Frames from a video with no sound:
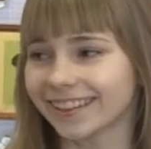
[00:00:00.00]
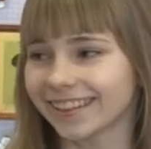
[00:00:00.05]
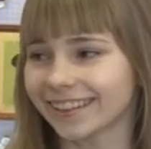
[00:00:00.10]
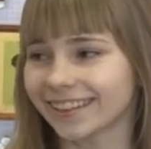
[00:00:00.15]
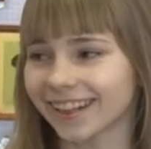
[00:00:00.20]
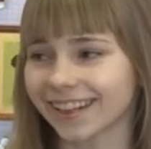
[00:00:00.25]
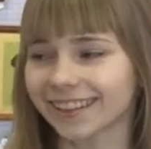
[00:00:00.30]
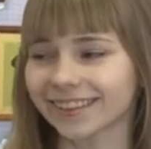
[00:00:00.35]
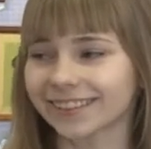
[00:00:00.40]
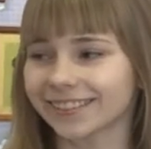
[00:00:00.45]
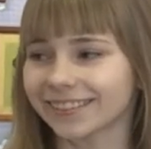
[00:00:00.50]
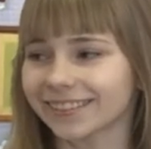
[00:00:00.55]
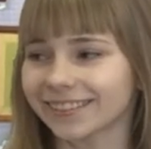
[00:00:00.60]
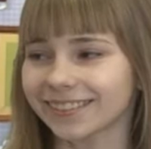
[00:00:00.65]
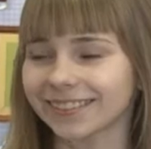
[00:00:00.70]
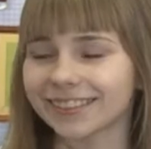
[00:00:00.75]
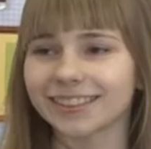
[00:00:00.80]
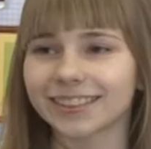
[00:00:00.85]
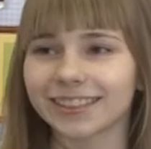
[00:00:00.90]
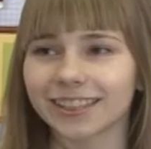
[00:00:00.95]
так
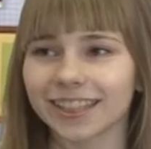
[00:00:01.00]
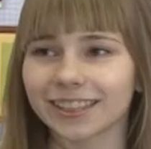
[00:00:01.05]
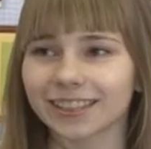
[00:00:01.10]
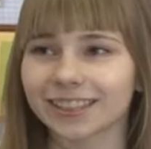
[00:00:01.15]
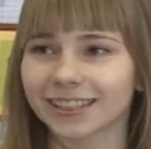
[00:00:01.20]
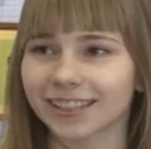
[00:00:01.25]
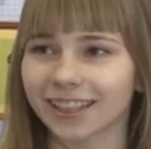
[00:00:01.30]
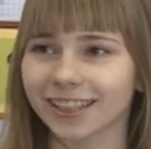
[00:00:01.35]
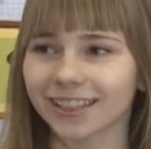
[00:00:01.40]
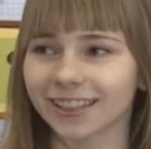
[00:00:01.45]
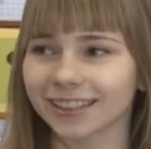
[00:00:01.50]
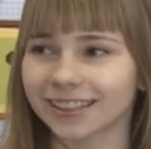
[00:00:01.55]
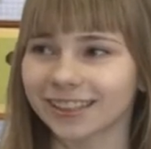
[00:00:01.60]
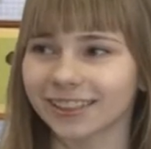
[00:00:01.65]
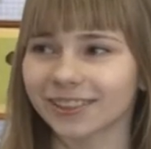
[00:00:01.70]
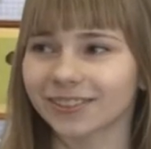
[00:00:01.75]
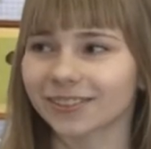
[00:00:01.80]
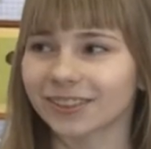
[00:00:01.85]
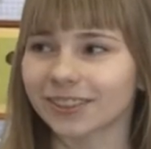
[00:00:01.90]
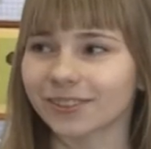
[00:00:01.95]
интересно, так
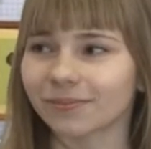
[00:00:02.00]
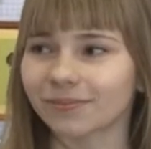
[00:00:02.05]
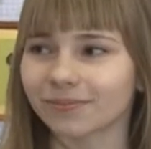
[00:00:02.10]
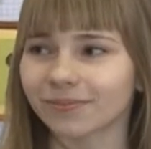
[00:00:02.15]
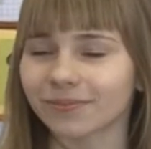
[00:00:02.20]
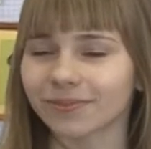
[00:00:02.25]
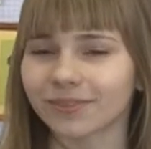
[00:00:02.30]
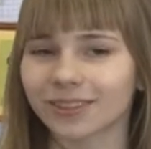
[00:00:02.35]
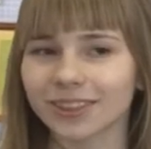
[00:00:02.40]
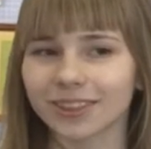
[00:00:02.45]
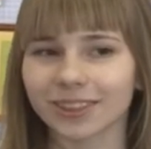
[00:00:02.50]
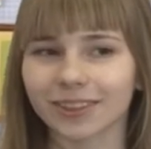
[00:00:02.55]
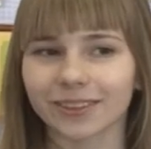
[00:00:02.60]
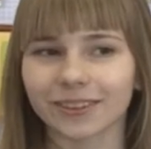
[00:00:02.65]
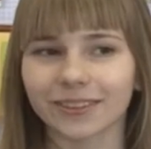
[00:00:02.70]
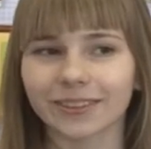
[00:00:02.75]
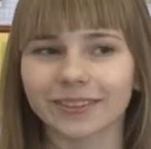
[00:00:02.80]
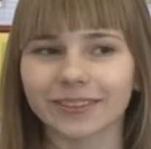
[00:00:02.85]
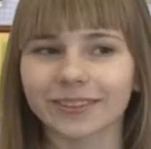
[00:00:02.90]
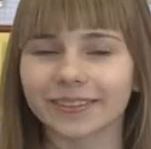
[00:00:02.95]
красиво все
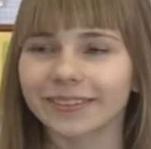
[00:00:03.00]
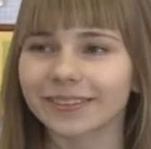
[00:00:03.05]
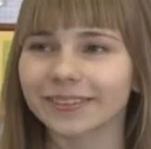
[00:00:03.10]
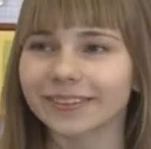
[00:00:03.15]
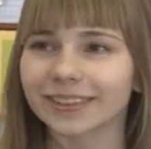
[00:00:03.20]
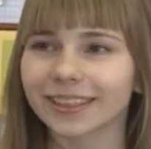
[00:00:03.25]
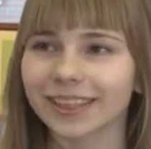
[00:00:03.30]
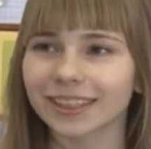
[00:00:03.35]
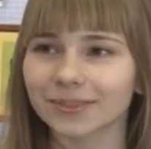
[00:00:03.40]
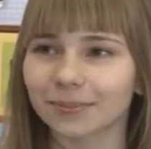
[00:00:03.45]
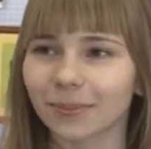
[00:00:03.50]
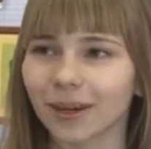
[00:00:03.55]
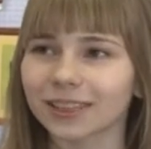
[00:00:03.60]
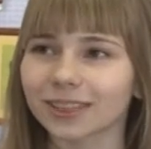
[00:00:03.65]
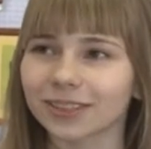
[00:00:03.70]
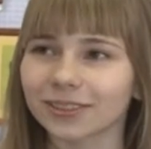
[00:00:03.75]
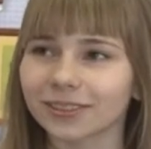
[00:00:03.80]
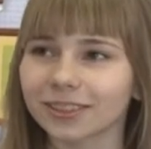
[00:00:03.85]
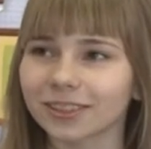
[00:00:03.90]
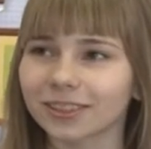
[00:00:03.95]

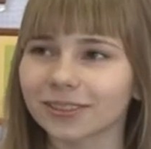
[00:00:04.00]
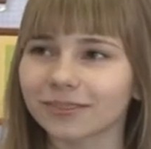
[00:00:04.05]
рассматривать.